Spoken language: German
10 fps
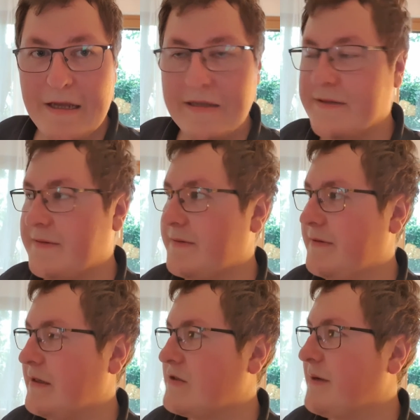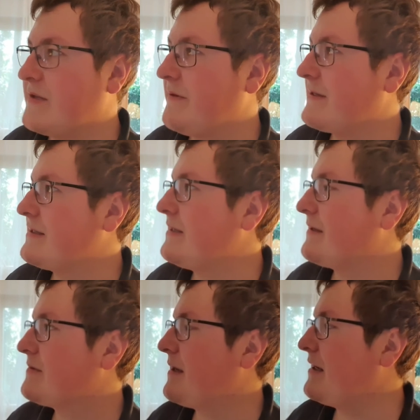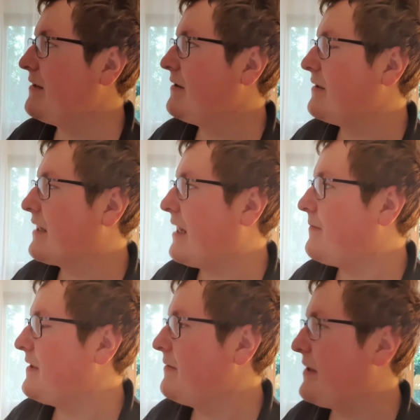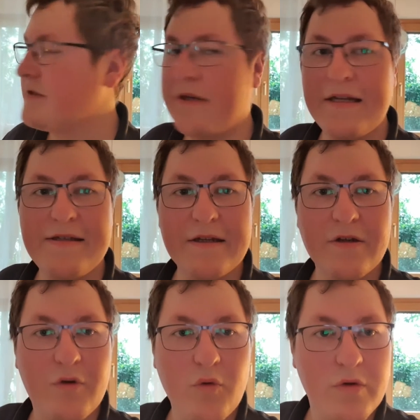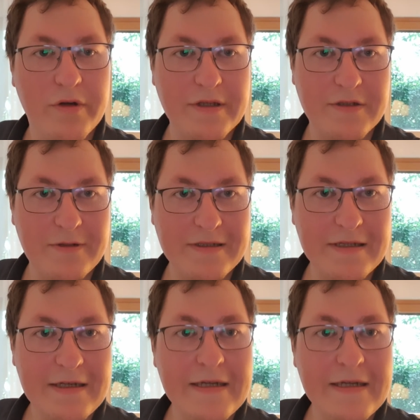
also zum Beispiel, was weiß ich, was mal gab, einen personalisierten Krug oder sowas.